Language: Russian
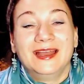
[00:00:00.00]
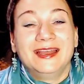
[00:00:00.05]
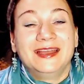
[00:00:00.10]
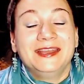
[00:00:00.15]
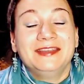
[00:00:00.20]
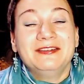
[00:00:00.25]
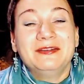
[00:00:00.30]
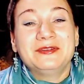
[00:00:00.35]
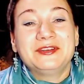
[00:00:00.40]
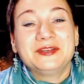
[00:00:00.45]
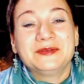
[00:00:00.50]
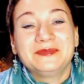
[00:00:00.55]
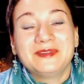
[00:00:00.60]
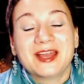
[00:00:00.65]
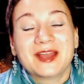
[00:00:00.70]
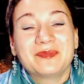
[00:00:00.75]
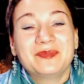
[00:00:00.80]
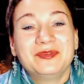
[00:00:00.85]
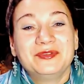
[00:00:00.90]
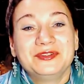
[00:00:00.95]
И, в общем,
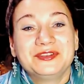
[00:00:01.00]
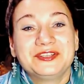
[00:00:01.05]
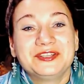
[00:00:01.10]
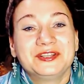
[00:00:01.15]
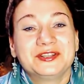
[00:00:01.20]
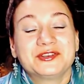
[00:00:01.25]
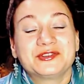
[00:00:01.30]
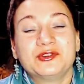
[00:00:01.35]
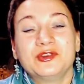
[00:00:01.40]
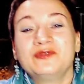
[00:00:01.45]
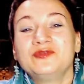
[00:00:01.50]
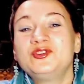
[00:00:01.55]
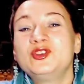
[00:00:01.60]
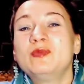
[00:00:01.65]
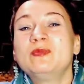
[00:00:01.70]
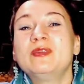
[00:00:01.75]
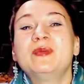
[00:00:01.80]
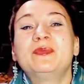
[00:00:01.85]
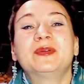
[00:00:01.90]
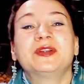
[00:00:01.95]
так получилось, что он все
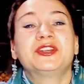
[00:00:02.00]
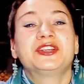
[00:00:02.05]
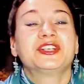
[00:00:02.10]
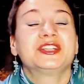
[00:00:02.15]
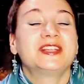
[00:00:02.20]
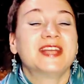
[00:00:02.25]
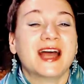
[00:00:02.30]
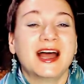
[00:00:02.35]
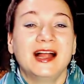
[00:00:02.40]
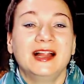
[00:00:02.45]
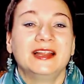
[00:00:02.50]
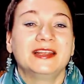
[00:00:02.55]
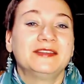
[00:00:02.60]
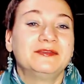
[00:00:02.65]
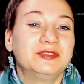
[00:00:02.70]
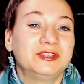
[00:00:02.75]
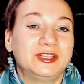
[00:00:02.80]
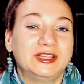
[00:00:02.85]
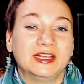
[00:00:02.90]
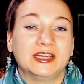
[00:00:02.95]
мне прочитал, и
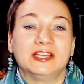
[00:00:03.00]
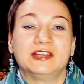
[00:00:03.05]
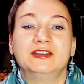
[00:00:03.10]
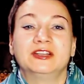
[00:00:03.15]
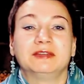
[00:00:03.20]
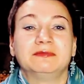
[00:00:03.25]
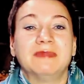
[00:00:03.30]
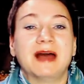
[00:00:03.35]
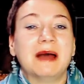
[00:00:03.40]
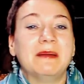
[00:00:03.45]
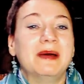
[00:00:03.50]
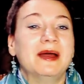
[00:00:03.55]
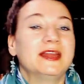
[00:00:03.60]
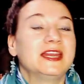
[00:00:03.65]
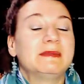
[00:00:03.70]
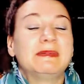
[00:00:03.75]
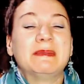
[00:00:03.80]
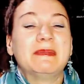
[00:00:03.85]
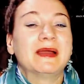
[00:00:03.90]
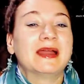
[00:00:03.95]
вот, и говорит, мама,
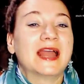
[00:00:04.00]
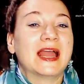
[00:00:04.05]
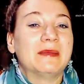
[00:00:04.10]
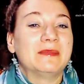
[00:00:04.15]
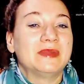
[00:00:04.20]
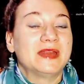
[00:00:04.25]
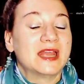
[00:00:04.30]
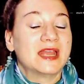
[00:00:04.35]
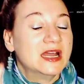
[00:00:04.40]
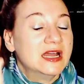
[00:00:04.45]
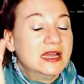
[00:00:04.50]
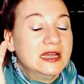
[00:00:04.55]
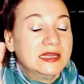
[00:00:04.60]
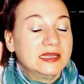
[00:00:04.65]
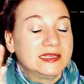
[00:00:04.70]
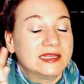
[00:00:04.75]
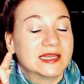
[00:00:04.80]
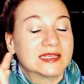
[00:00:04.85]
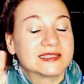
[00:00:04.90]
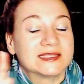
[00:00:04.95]
не помогай мне,
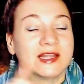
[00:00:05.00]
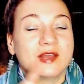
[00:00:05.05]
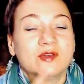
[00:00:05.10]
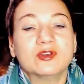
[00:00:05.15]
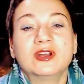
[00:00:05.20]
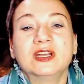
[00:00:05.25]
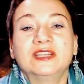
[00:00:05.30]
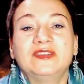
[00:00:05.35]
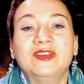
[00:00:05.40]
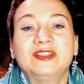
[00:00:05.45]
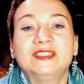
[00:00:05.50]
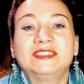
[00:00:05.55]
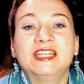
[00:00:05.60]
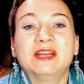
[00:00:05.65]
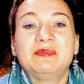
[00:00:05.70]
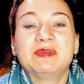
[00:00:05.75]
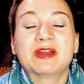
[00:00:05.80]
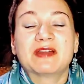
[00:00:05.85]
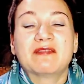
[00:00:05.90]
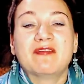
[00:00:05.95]
я знаю, как ответить на
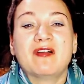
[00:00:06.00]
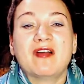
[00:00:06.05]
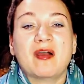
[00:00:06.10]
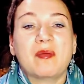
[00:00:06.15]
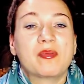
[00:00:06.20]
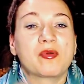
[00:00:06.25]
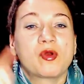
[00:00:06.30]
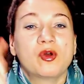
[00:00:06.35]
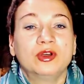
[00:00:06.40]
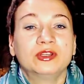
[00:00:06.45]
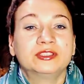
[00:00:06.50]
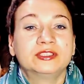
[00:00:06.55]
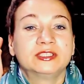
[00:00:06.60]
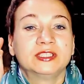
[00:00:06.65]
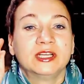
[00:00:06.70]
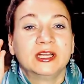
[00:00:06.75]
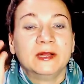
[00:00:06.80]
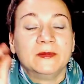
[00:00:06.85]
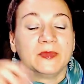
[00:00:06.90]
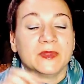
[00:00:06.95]
первый вопрос.
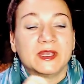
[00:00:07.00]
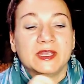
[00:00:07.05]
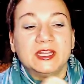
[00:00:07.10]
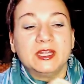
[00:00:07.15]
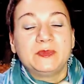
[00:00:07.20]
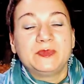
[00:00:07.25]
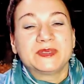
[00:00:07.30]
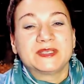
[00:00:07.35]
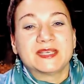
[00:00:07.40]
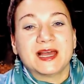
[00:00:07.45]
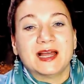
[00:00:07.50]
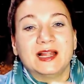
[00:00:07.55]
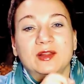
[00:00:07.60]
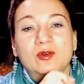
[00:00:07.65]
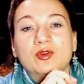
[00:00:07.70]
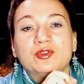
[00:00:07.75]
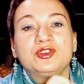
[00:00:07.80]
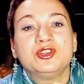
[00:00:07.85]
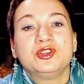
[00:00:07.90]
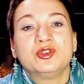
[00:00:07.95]
И написал
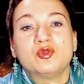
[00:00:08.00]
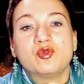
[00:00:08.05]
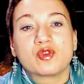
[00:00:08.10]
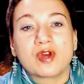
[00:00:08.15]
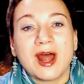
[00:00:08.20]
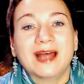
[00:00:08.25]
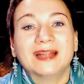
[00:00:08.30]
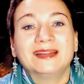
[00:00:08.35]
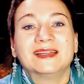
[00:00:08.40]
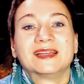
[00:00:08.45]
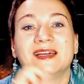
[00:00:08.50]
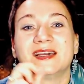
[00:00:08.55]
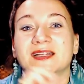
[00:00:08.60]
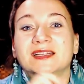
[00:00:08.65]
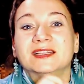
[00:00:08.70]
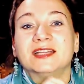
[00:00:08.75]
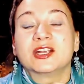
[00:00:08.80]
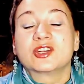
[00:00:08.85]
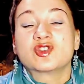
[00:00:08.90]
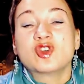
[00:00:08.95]
очень аккуратно,
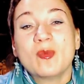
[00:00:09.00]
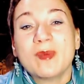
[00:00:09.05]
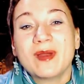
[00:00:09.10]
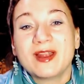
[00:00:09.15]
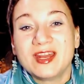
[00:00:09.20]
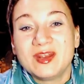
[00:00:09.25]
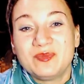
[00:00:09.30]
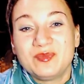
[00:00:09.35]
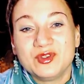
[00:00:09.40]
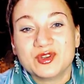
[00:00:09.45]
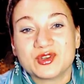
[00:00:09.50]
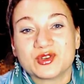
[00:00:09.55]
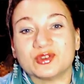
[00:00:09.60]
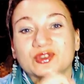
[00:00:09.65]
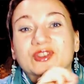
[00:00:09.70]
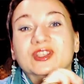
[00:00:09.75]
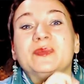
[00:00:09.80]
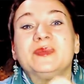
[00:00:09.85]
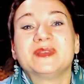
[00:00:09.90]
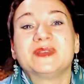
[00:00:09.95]
карандашом они пишут,
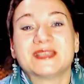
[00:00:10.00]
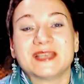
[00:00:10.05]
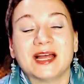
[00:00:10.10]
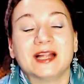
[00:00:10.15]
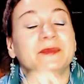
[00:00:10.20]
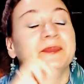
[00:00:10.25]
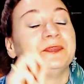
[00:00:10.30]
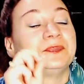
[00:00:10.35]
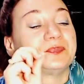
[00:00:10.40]
написал.